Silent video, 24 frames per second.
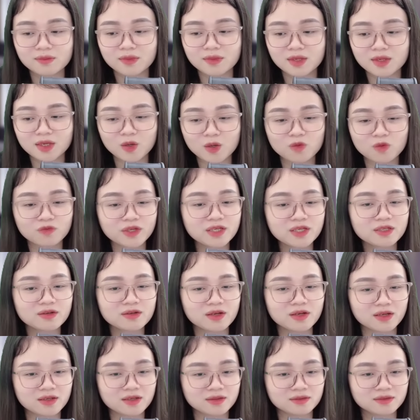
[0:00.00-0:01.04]
Ông Vĩnh cười
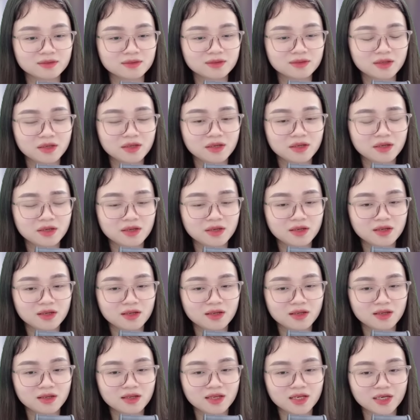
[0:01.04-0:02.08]
lớn
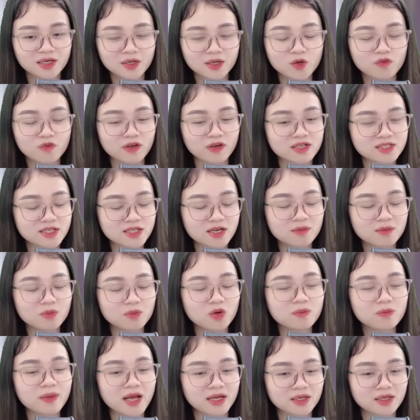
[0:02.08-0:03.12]
Đâu phải riêng mỗi
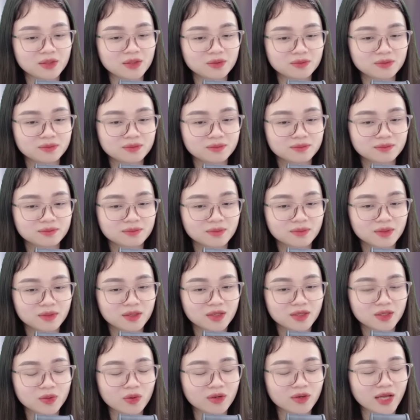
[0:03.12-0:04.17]
bà đâu
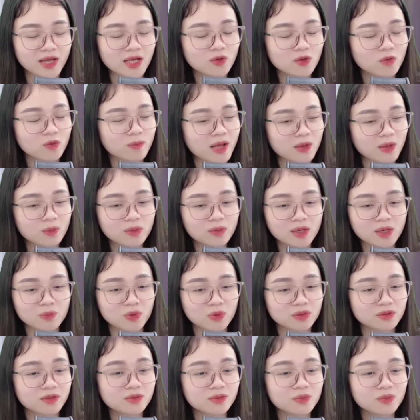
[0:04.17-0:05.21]
Con gái của bà cũng là một
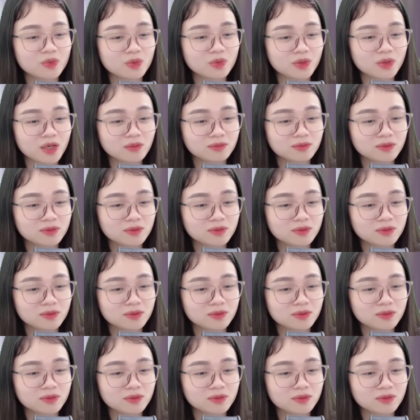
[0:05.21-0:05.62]
đứa ngu ngốc